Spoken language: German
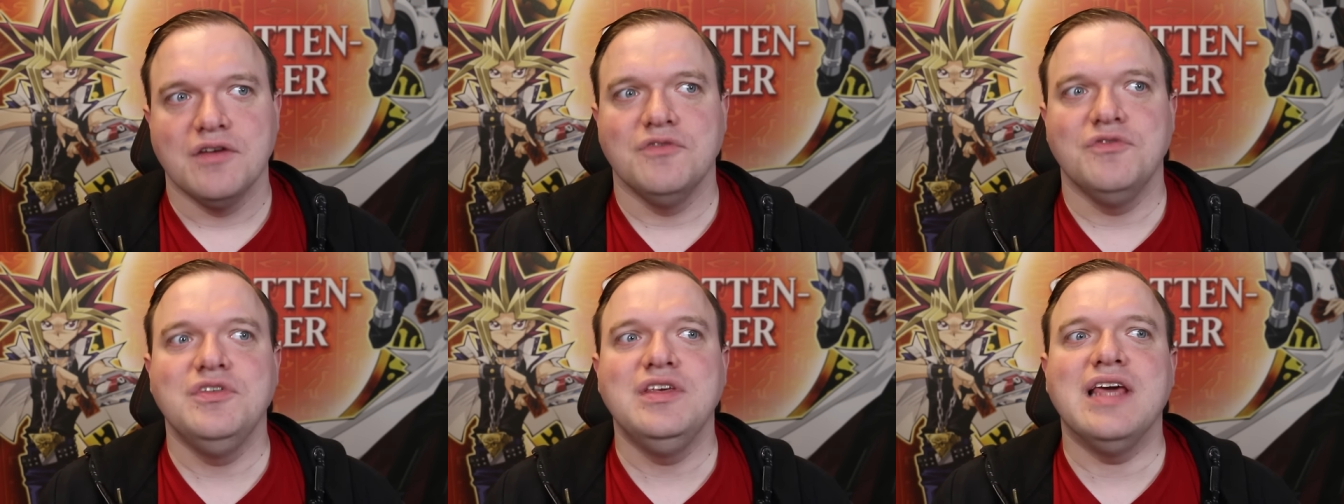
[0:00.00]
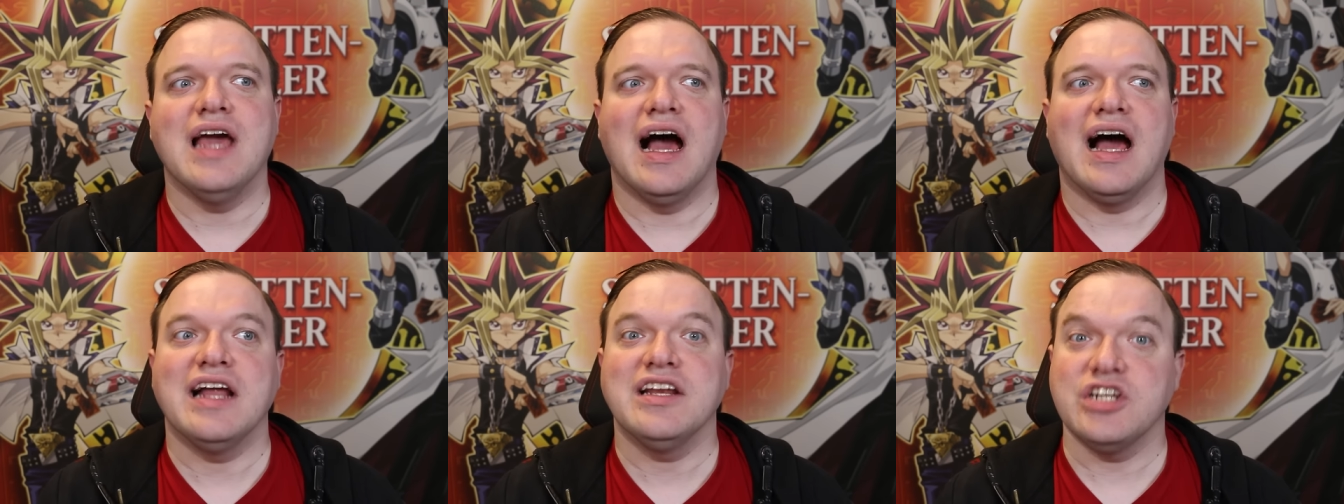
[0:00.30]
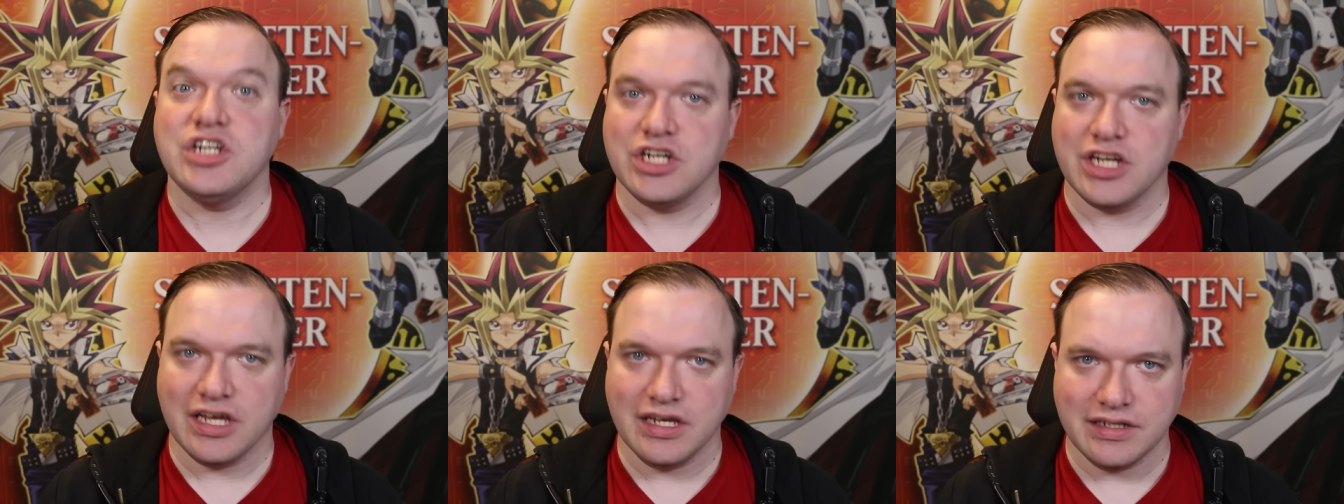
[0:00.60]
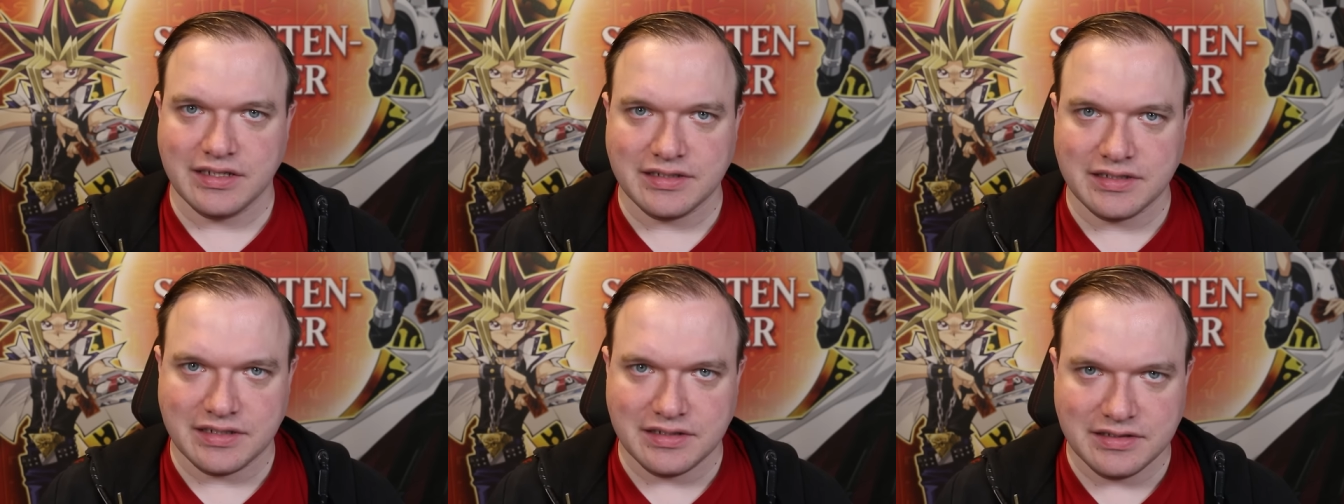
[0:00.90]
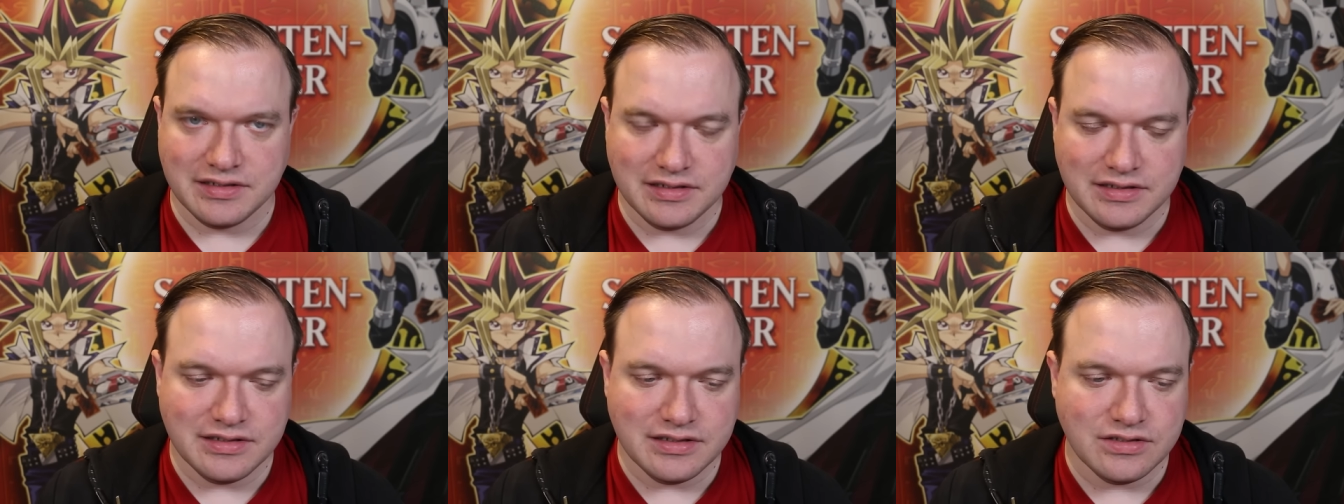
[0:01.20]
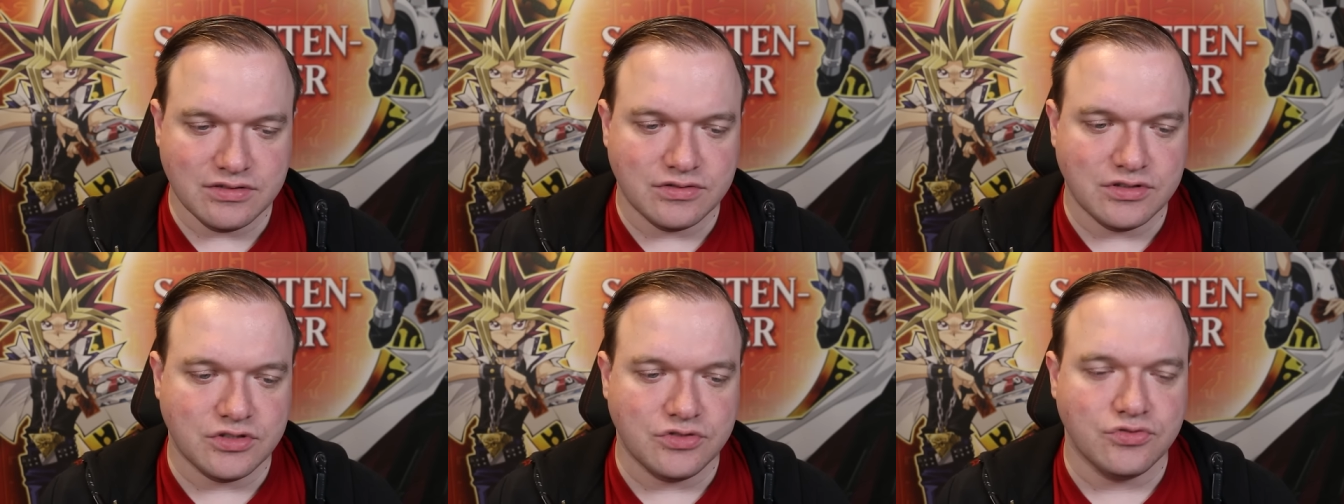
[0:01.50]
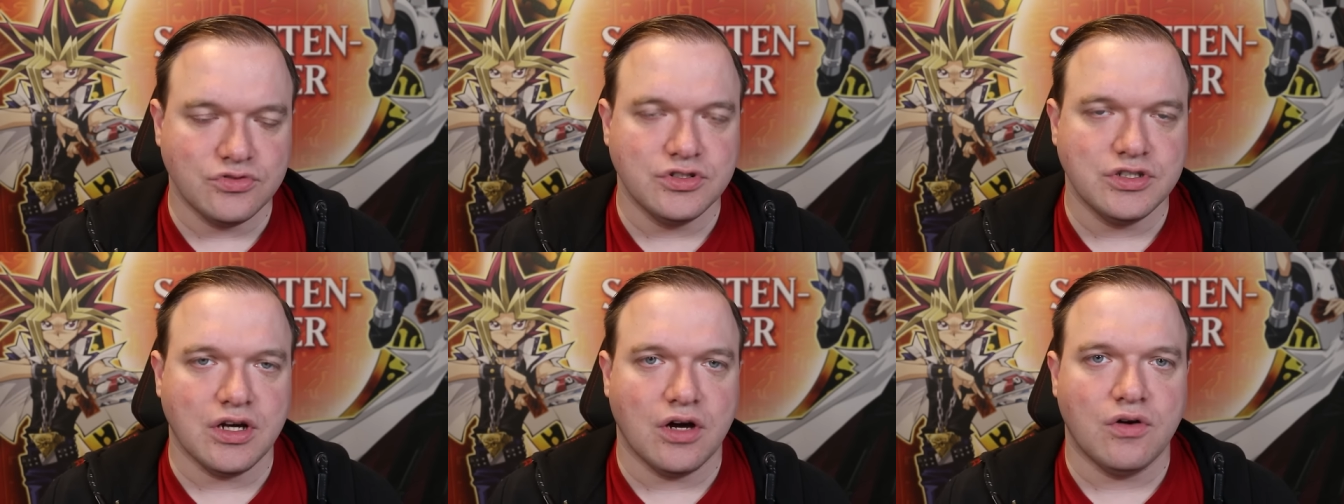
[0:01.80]
wie anstrengend das Ganze ist und
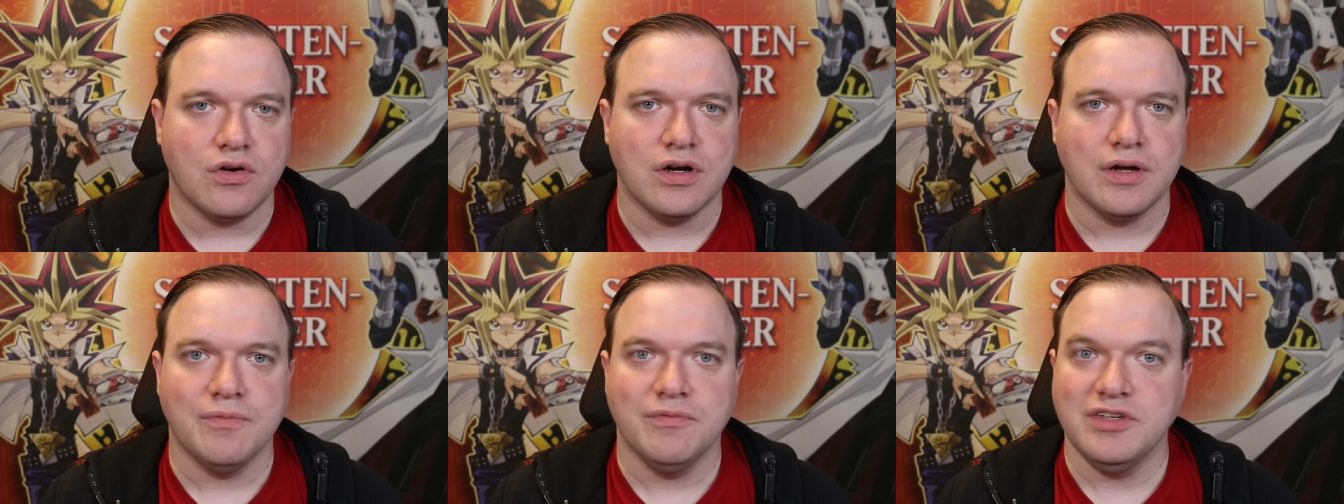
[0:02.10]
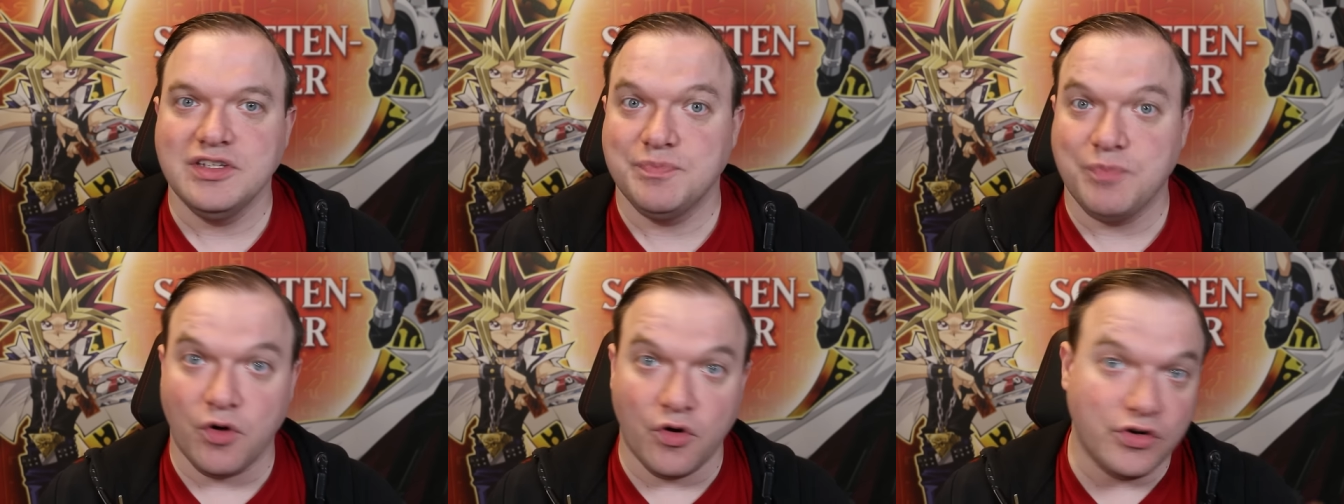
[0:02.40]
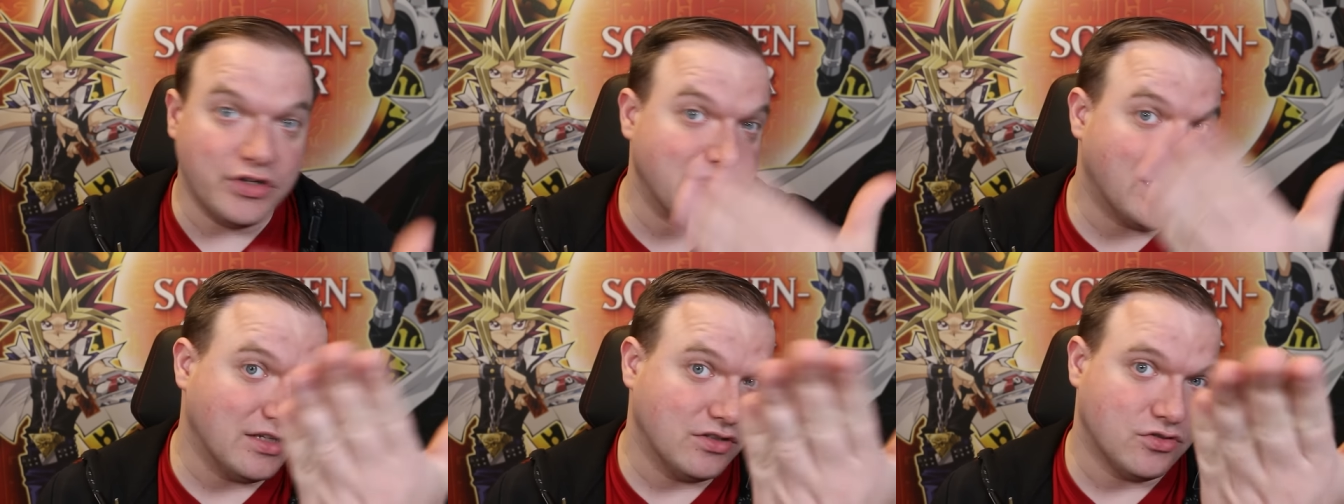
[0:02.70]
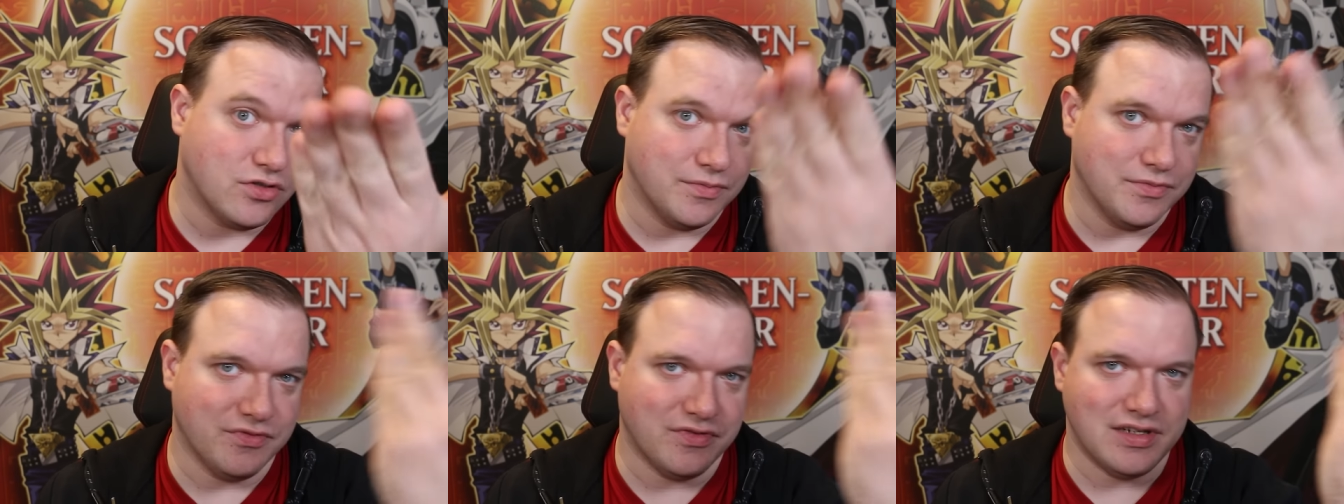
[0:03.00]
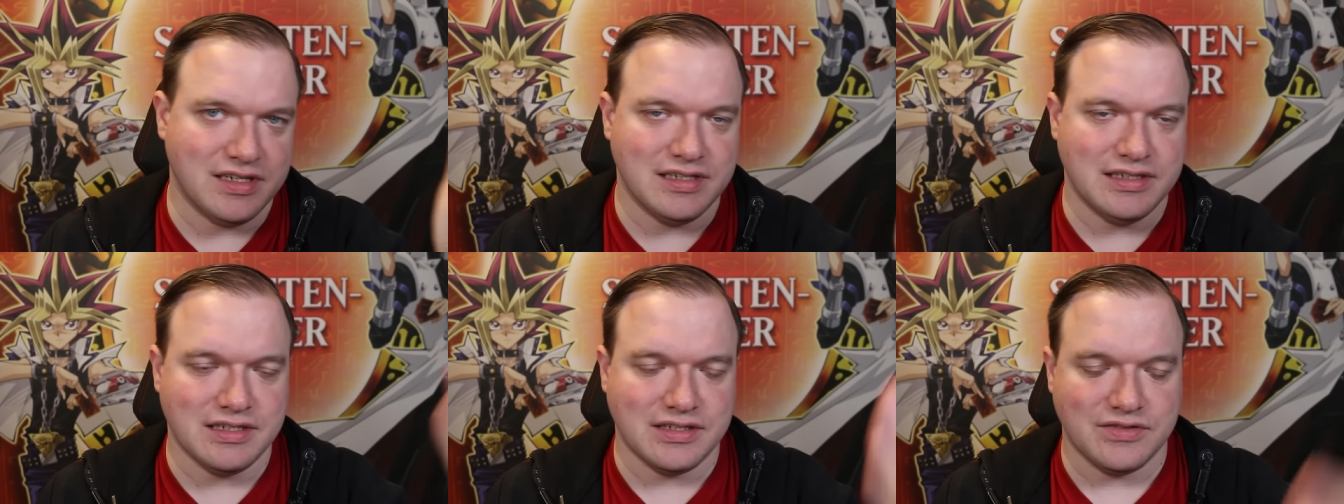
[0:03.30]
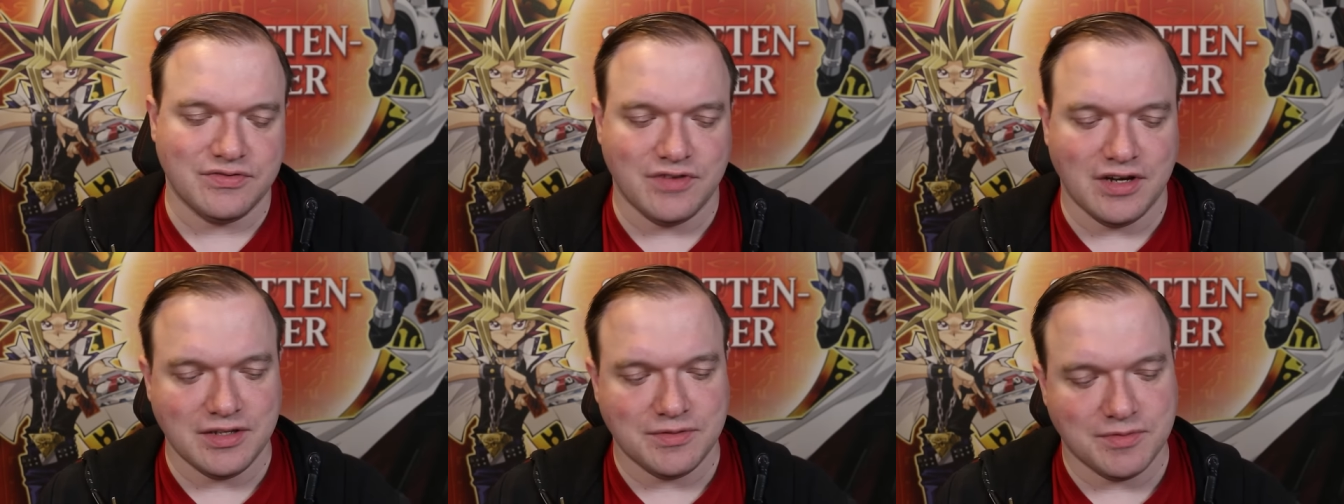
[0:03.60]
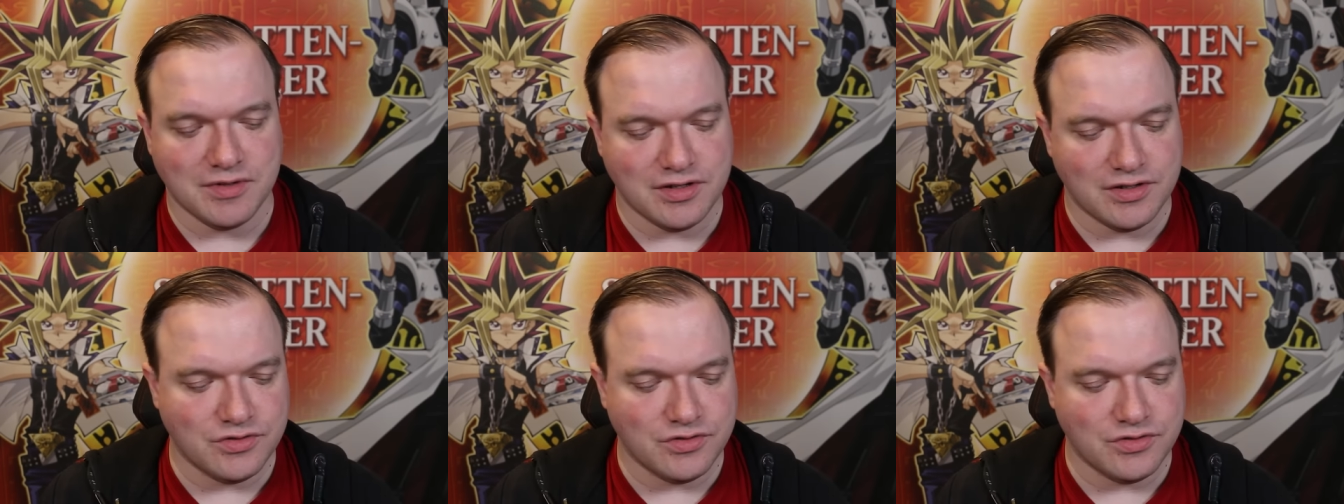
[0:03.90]
natürlich auch, ähm, wie es bei euch ankommt, weil das weiß man